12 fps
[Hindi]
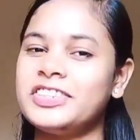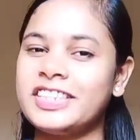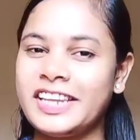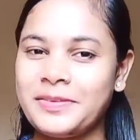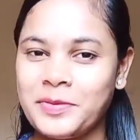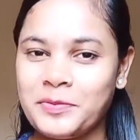
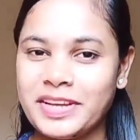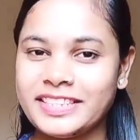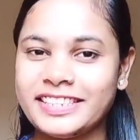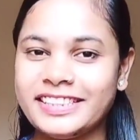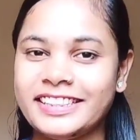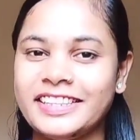चलिए तो अभी मैं
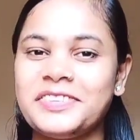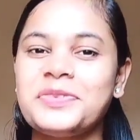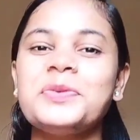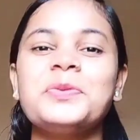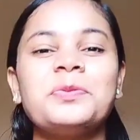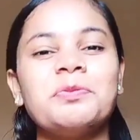चलती
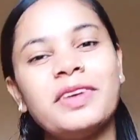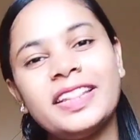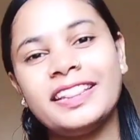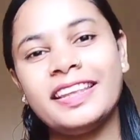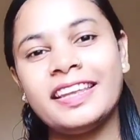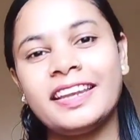हूँ
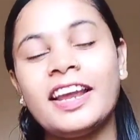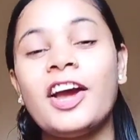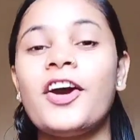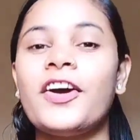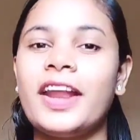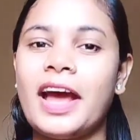मंदिर
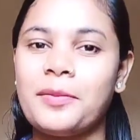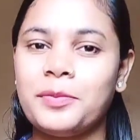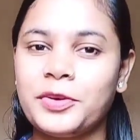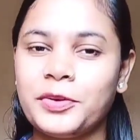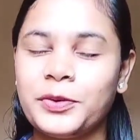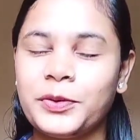और आप
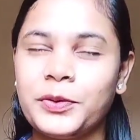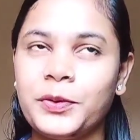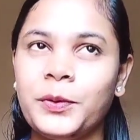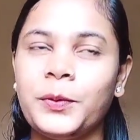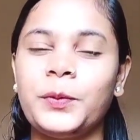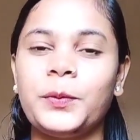लोग को
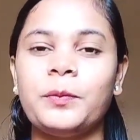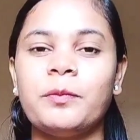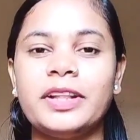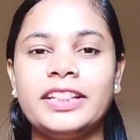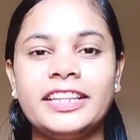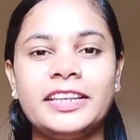
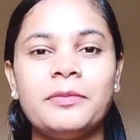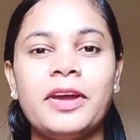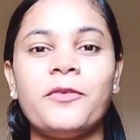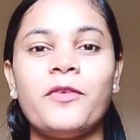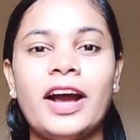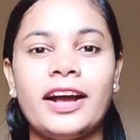मंदिर
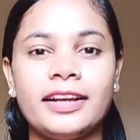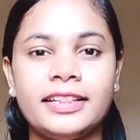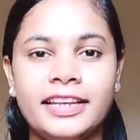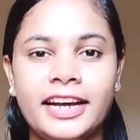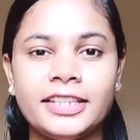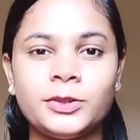मैं वहाँ का
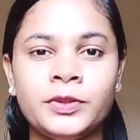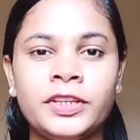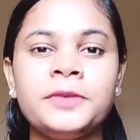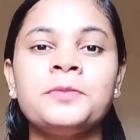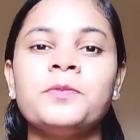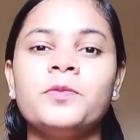दिखा
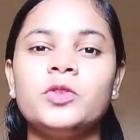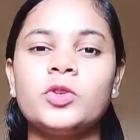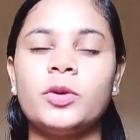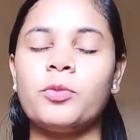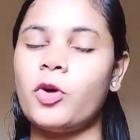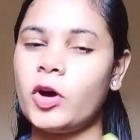दूँगी जो
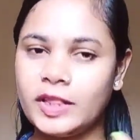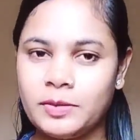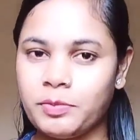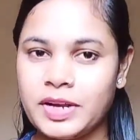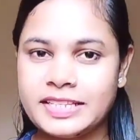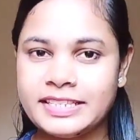कि बहुत ही
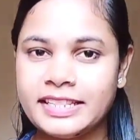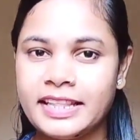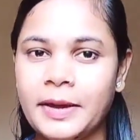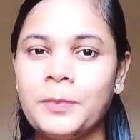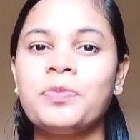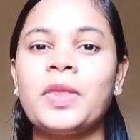प्रसिद्ध
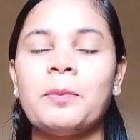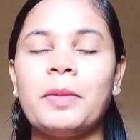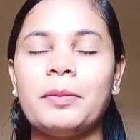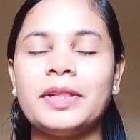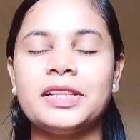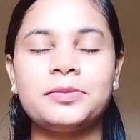है
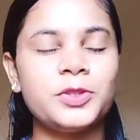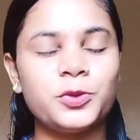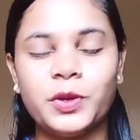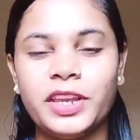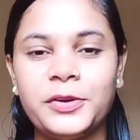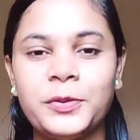मैं मतलब
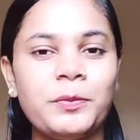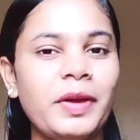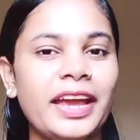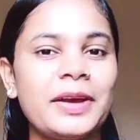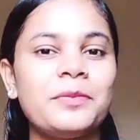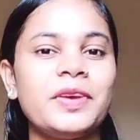सुनी हूँ
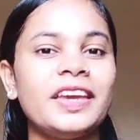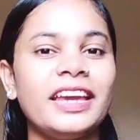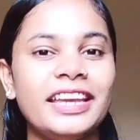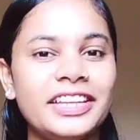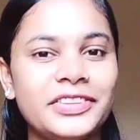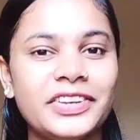मैं कभी
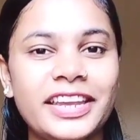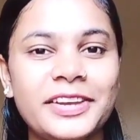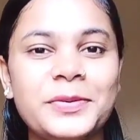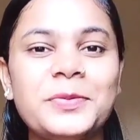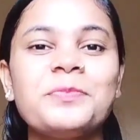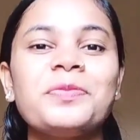गई तो नहीं
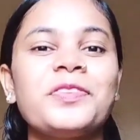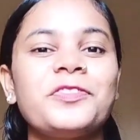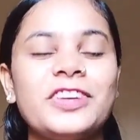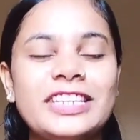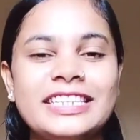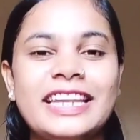हूँ
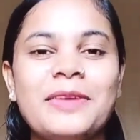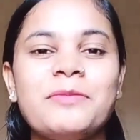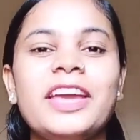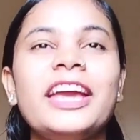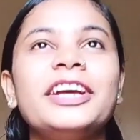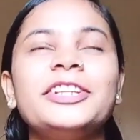फर्स्ट टाइम
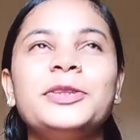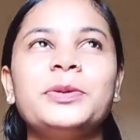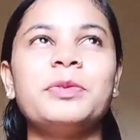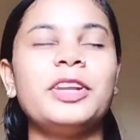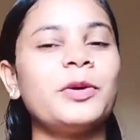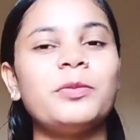है तो
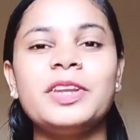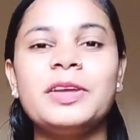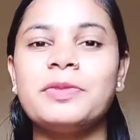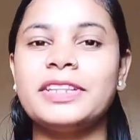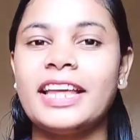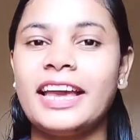मेरे को भी
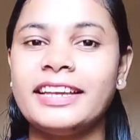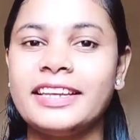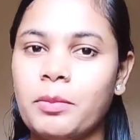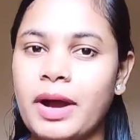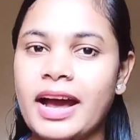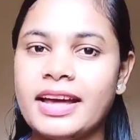नहीं पता है
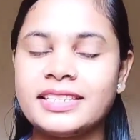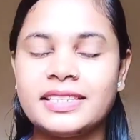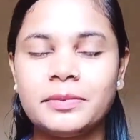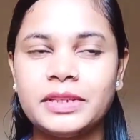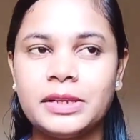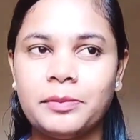कि मतलब हाथ
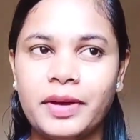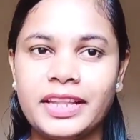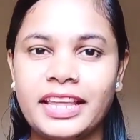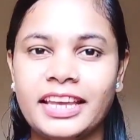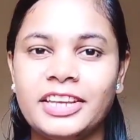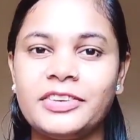से मतलब मैं
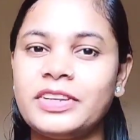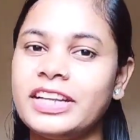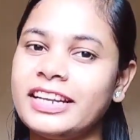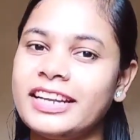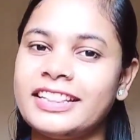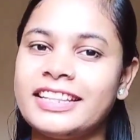देखी हूँ
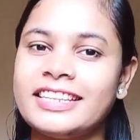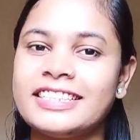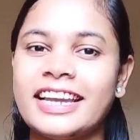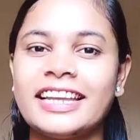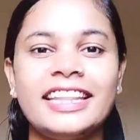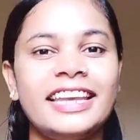लेकिन अंदर
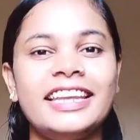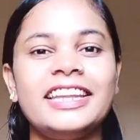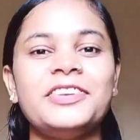जाके देखी